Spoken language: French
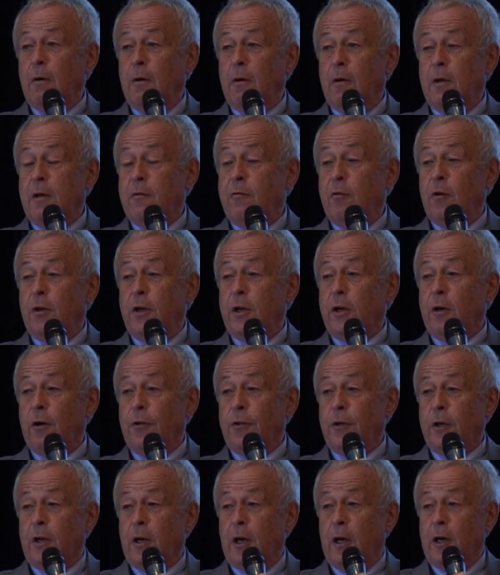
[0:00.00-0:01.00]
ils veulent des grandes
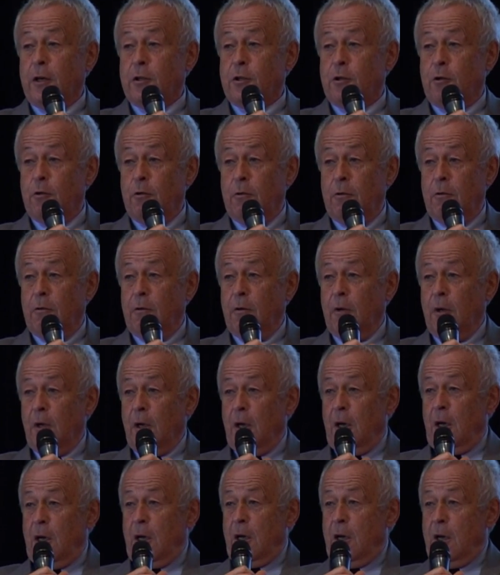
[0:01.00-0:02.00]
déclarations,
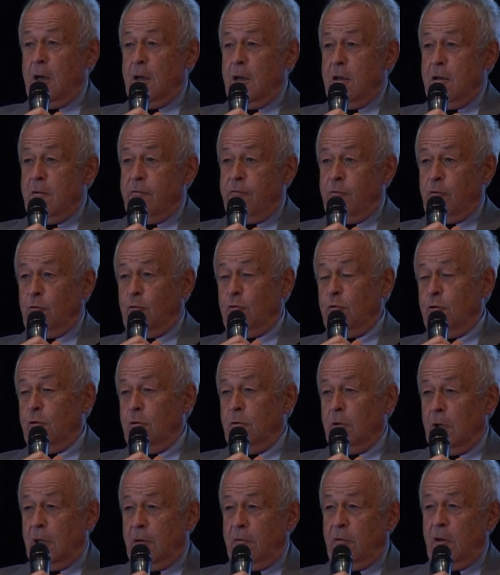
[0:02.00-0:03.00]
et il faut
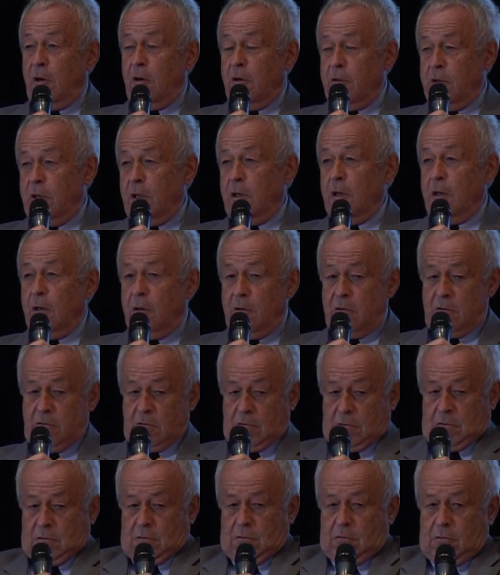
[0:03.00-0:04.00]
toujours avoir un air
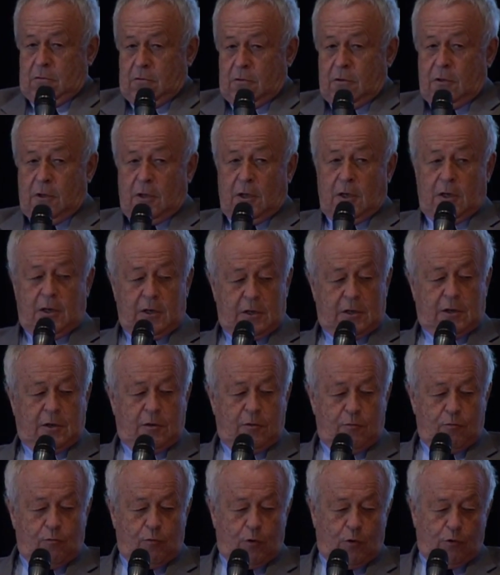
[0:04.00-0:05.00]

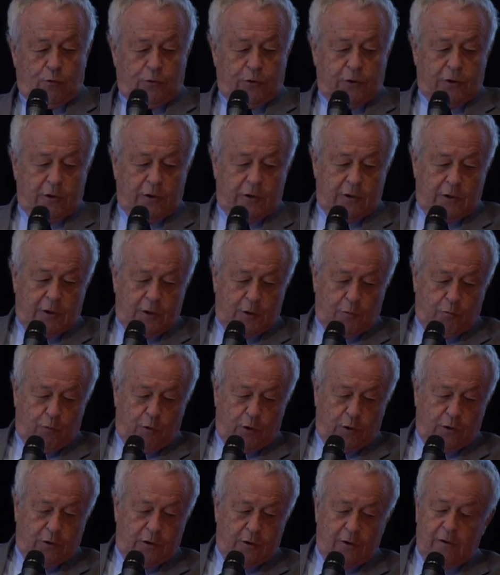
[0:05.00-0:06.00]
bronzé,
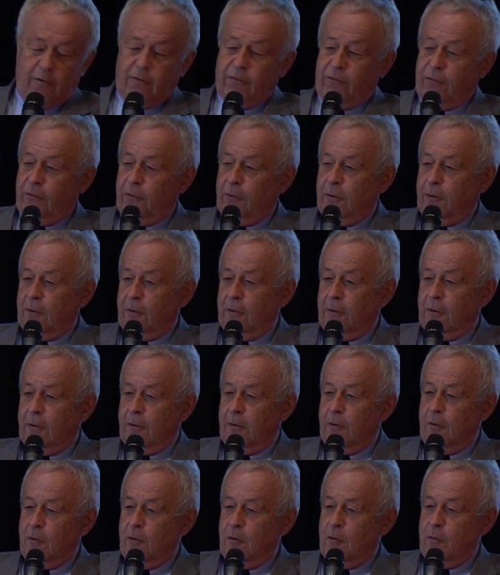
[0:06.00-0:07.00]
sportif,
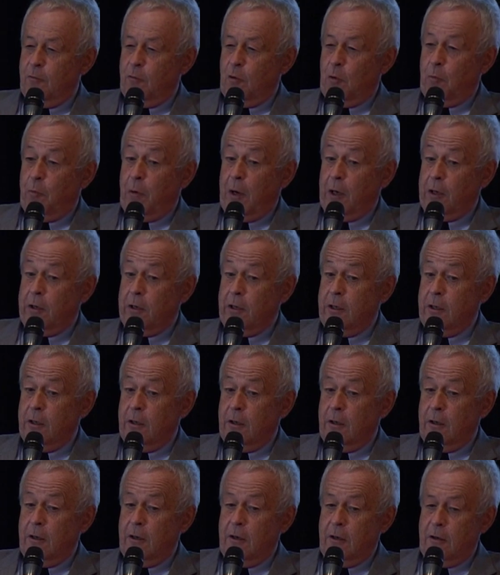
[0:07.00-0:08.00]
pour
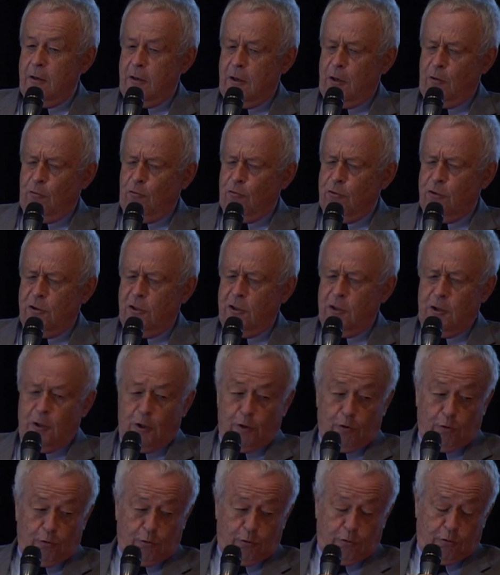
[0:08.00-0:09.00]
parler et annoncer des
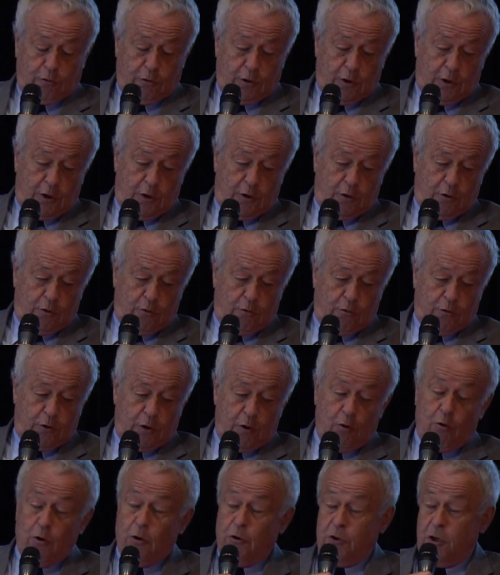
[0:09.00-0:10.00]
choses qu'on tient
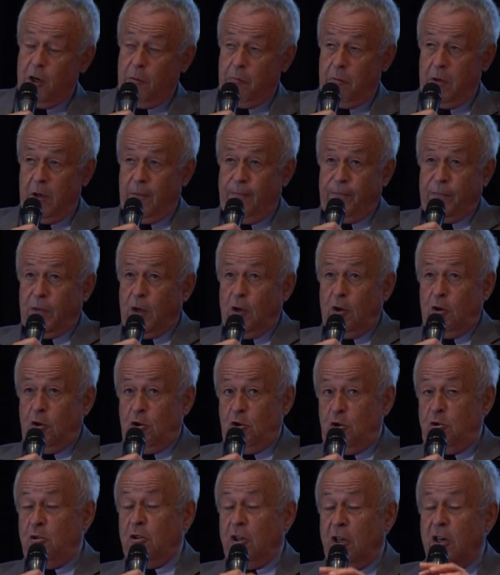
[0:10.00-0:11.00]
ou qu'on ne tient pas. Je
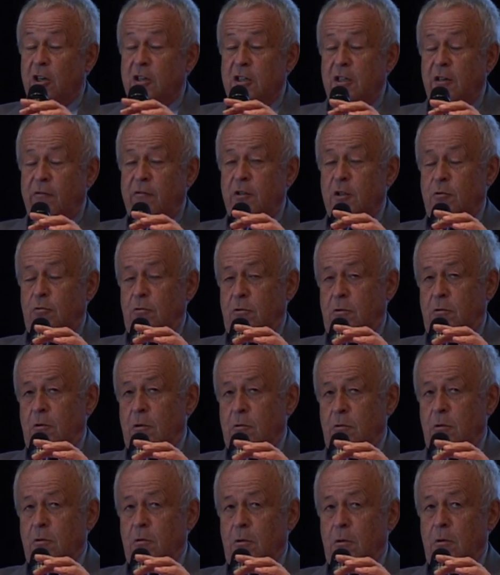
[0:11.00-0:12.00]
suis très réservé sur,
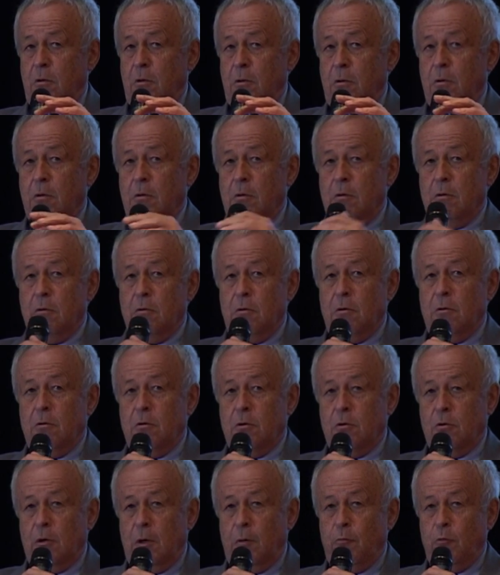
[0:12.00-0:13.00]

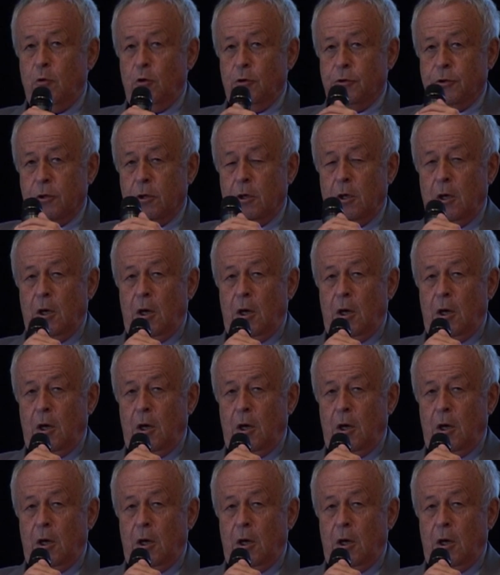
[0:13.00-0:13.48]
sur la bourse.